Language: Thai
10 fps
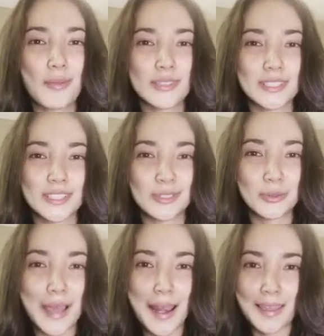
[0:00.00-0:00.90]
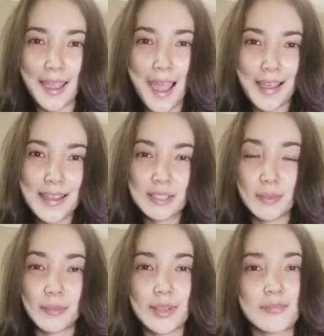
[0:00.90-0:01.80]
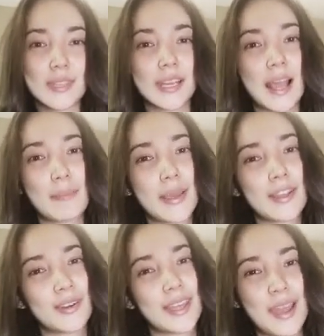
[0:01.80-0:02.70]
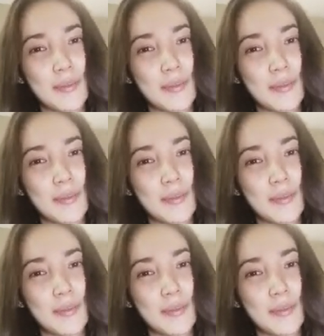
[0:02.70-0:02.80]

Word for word: เข้าไปเสิร์ชดูได้เลยค่ะ สำหรับคลิปนี้นะคะไปก่